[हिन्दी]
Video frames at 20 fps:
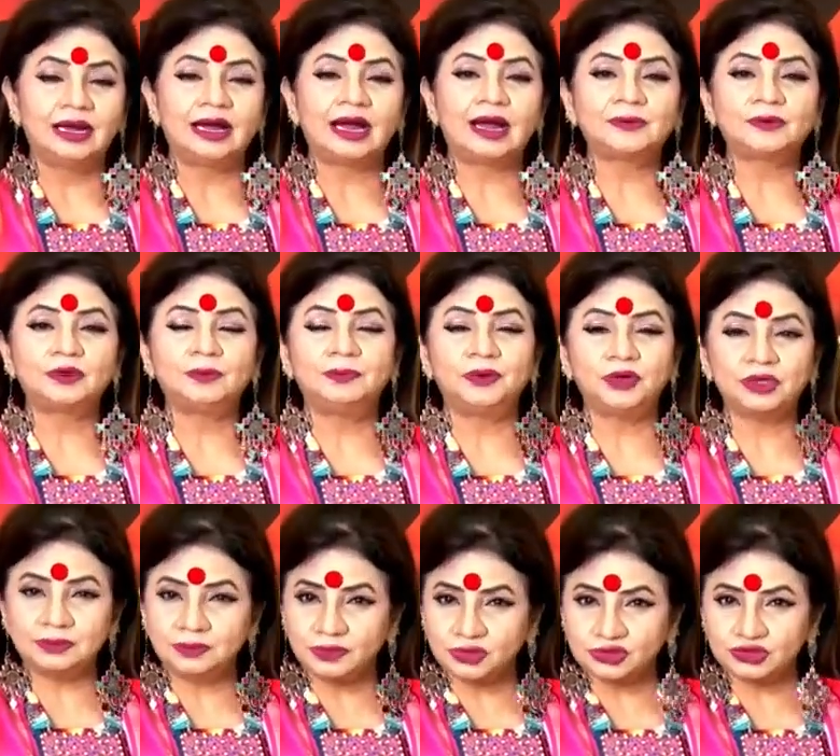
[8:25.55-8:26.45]
आपको
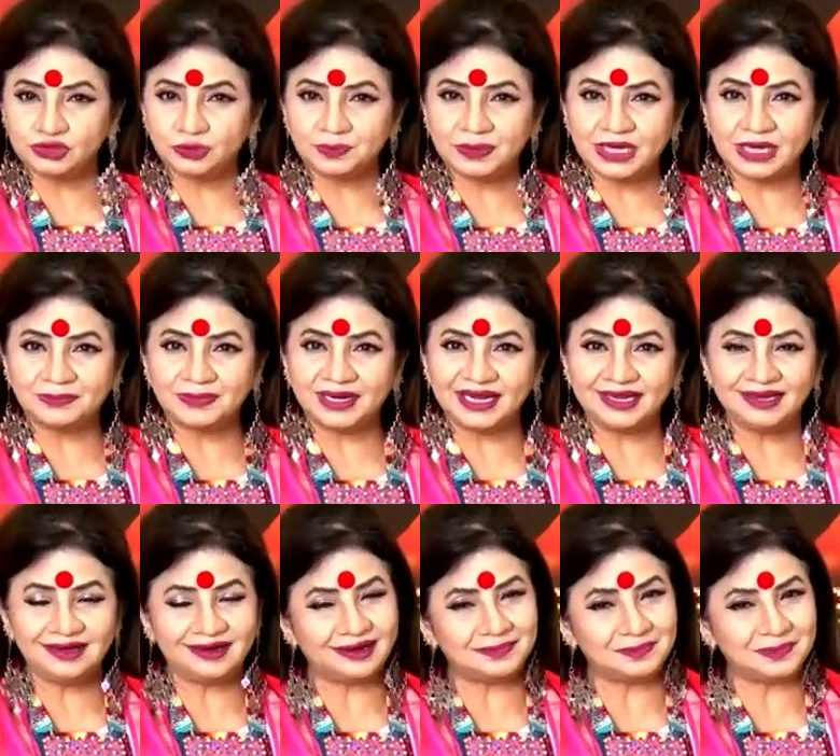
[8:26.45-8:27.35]
बहुत बहुत शुभकामनाएं
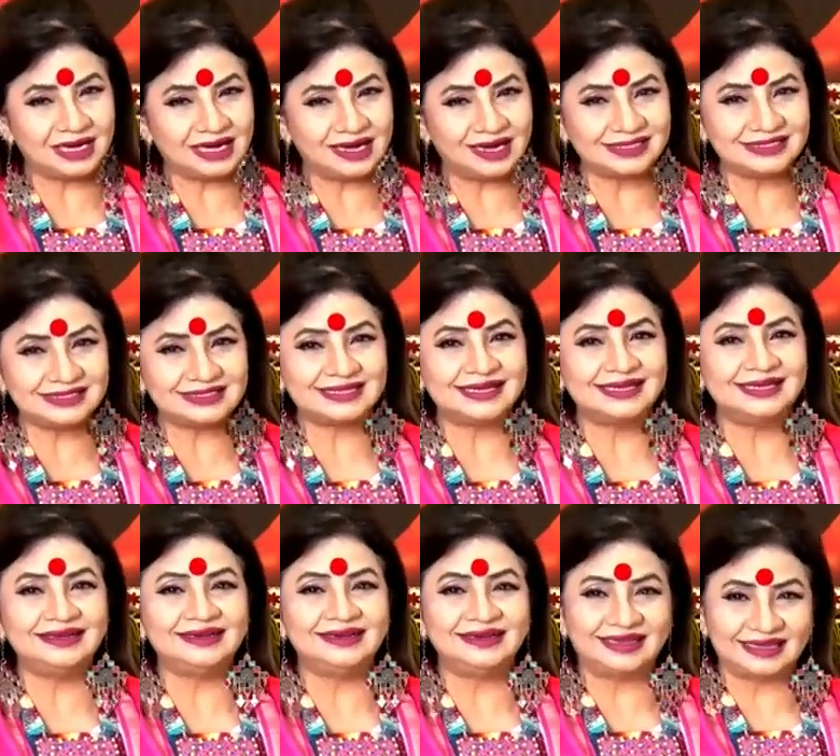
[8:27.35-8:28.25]
आप आज के
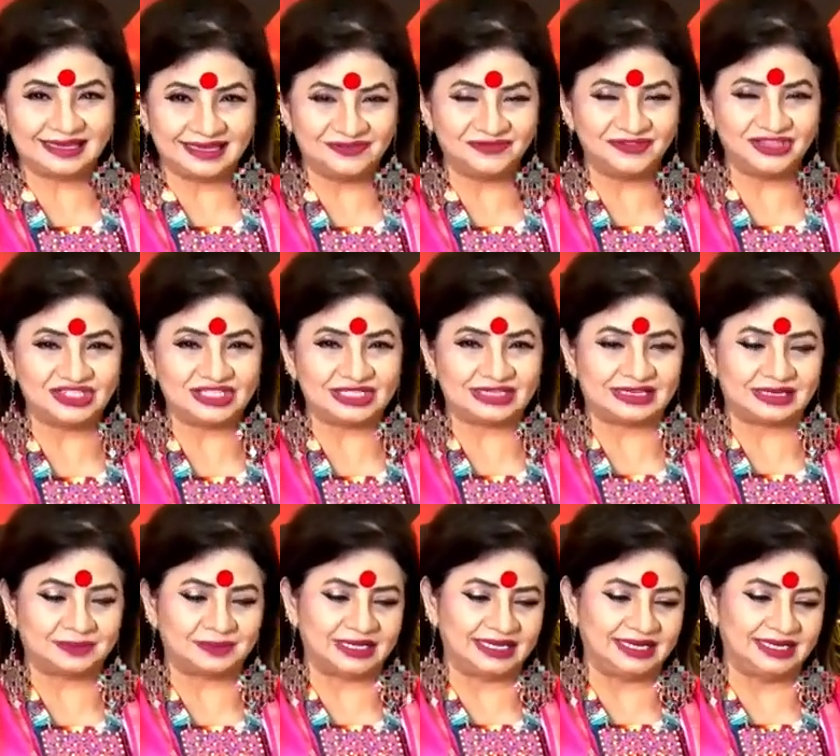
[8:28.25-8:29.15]
लकी
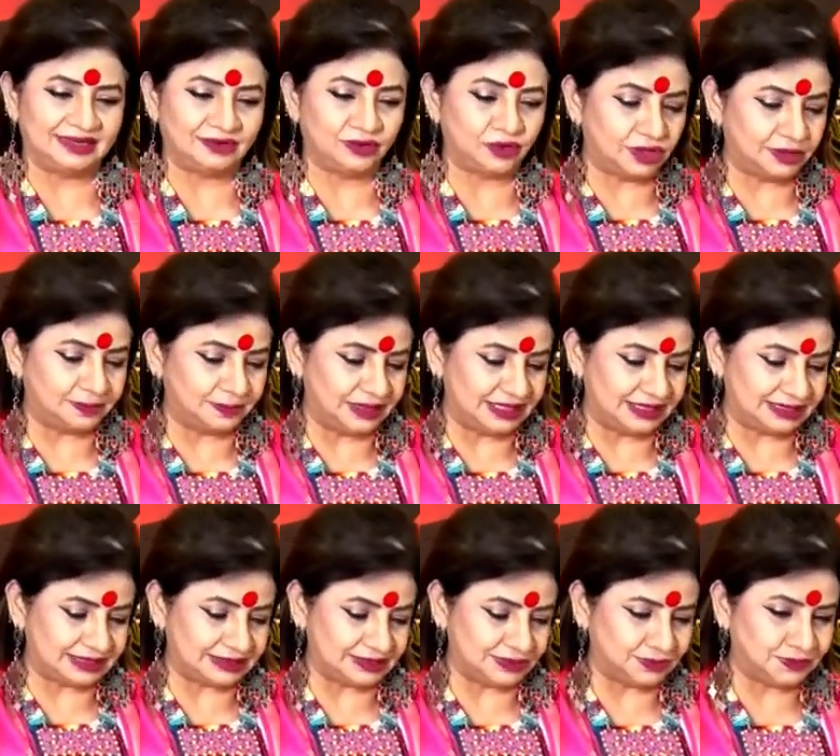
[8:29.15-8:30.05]
विजेता बने हैं गॉड
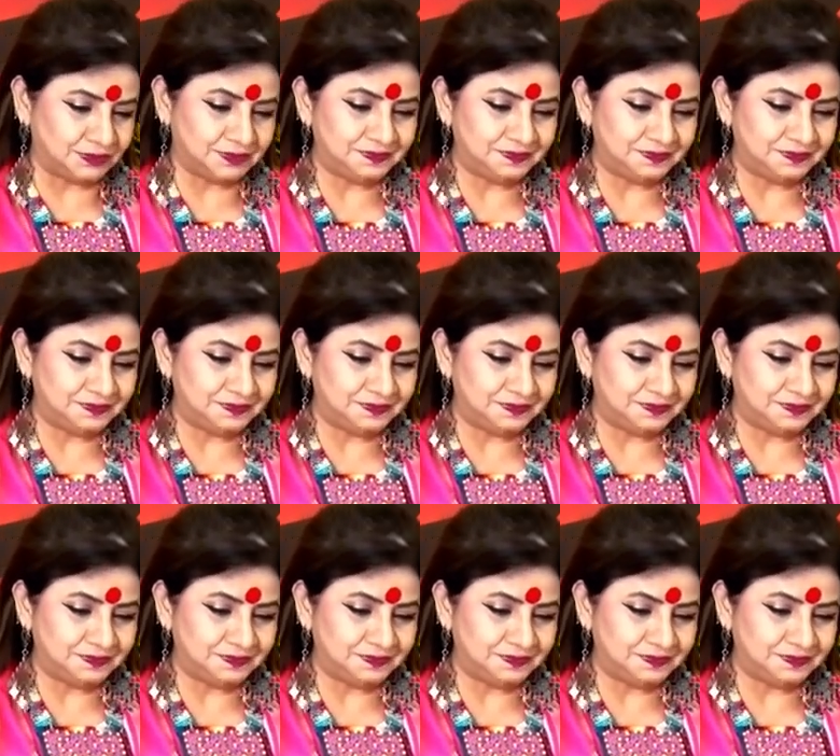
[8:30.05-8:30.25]
ब्लेस यू